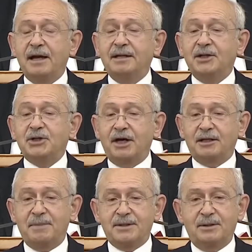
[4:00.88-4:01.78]
endişe
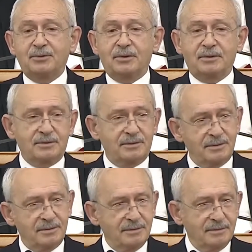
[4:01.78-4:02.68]
etmesin diyoruz.
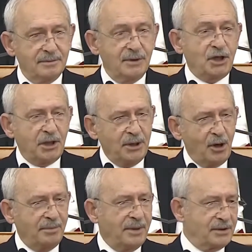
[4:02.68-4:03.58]

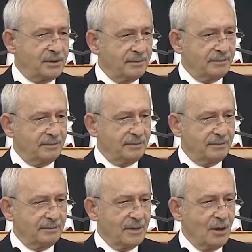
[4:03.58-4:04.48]
2015.
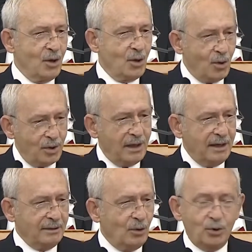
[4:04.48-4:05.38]

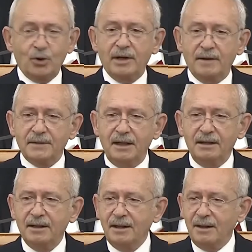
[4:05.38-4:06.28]
Onlar o dönemde
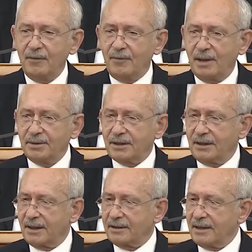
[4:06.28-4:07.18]

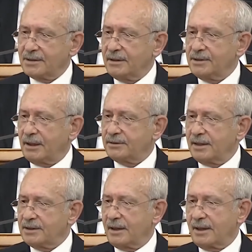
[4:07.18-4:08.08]
fabrikaları nasıl
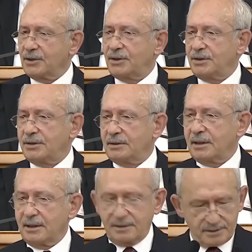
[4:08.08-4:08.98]
satarız arayış
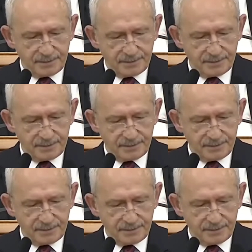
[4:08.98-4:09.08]
içindeler.